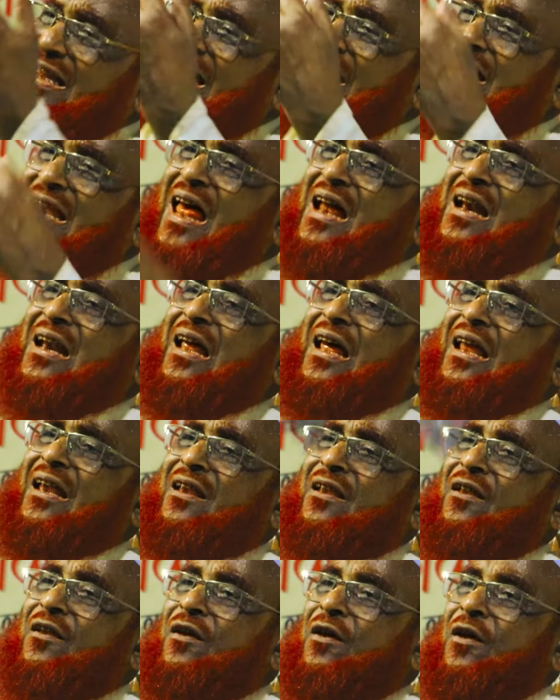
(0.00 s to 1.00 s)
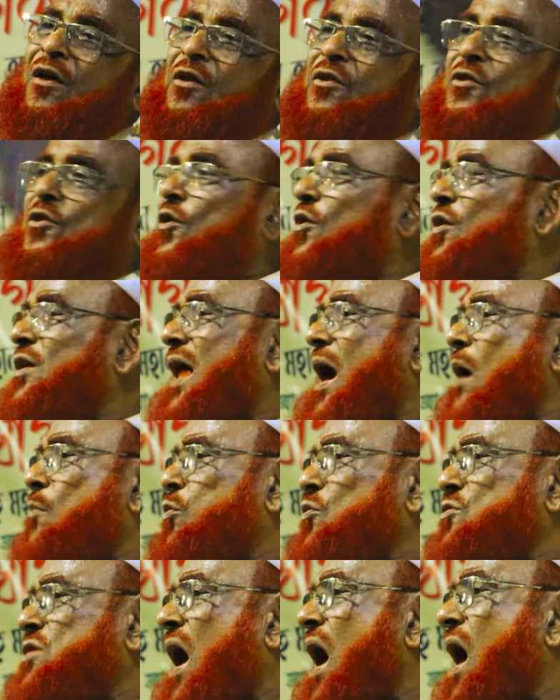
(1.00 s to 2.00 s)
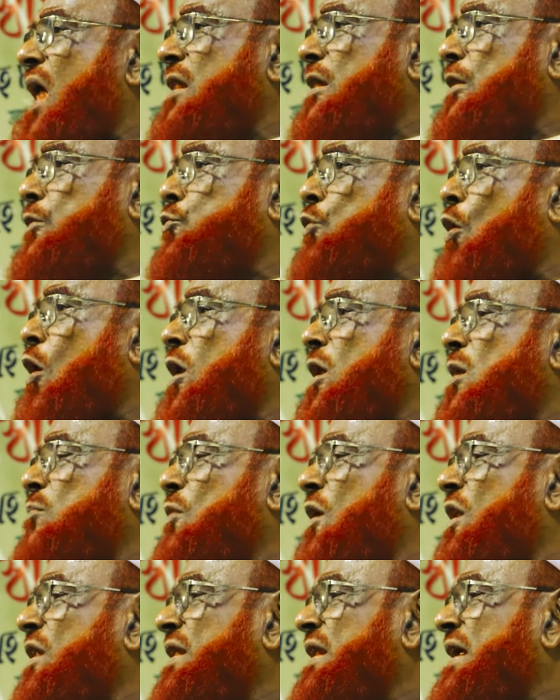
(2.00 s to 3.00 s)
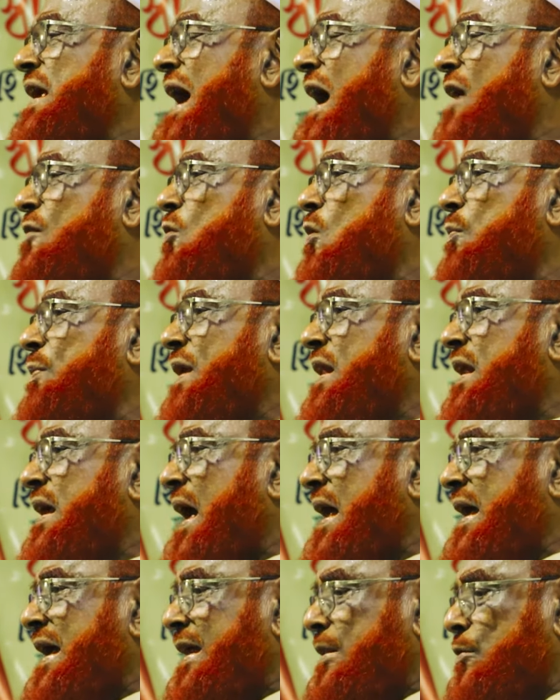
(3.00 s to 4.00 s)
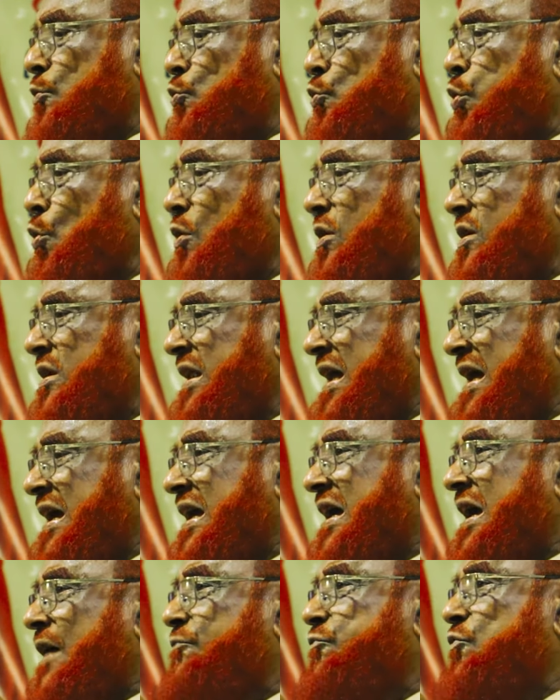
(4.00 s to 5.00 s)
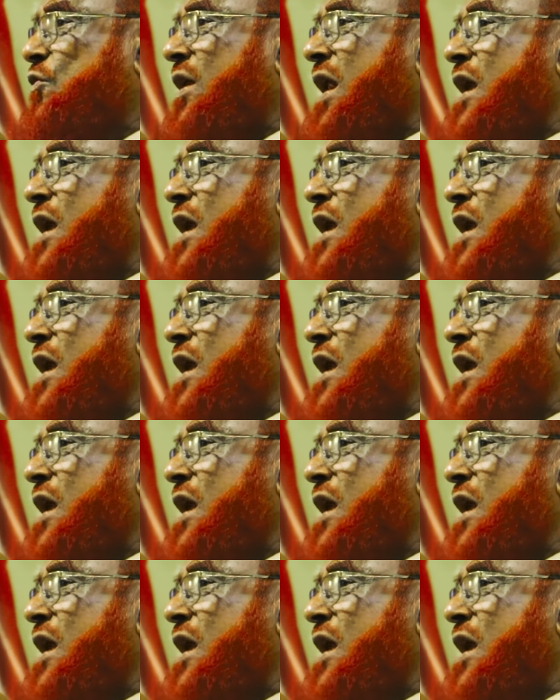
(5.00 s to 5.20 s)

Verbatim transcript: দিতেই লাগলেন তখন আবু জাহাল দল বল নিয়ে নবীর গায়ে থুক নিক্ষেপ